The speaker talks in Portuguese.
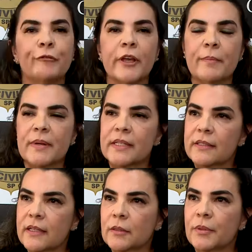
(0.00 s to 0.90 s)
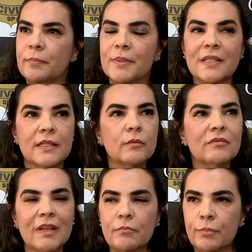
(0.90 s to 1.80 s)
Foi representado pela prisão
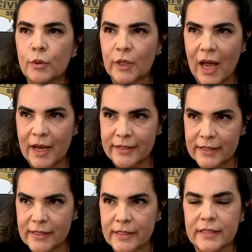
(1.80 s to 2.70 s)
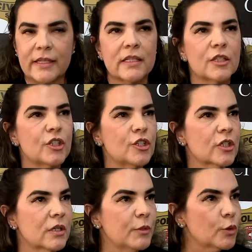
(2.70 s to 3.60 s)
temporária desse agente
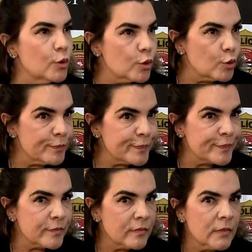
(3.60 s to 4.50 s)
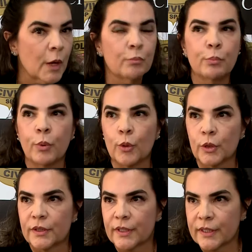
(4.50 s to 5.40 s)
criminoso,
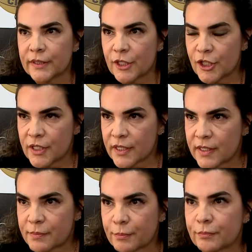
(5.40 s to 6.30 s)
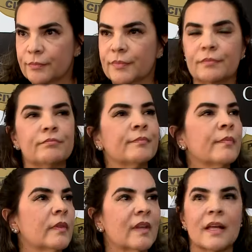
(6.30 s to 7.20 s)
por 30 dias.
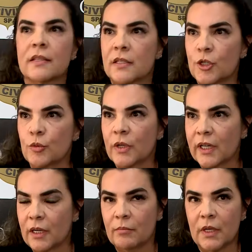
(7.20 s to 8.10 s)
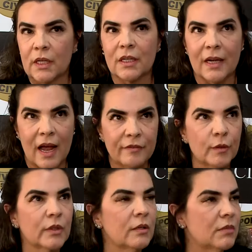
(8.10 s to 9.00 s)
Trata-se de um crime
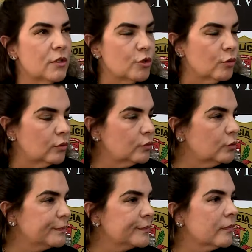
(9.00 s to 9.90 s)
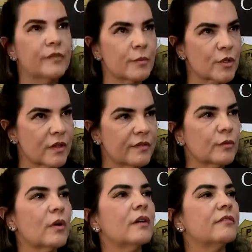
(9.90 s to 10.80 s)
grave, é um crime hediondo. Tivemos que
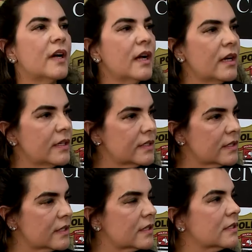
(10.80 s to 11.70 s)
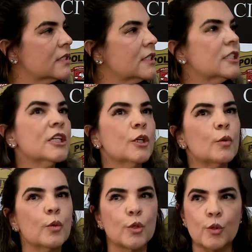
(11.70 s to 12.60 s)
efetuar várias
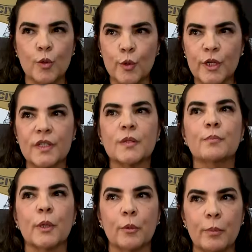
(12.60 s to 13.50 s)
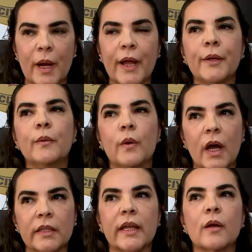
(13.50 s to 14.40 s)
incursões pelo bairro
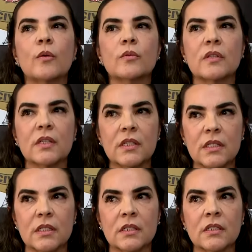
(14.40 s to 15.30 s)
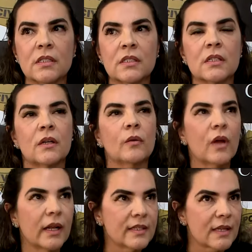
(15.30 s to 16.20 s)
até conseguir
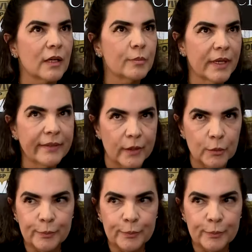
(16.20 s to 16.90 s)
localizá-lo e prendê-lo.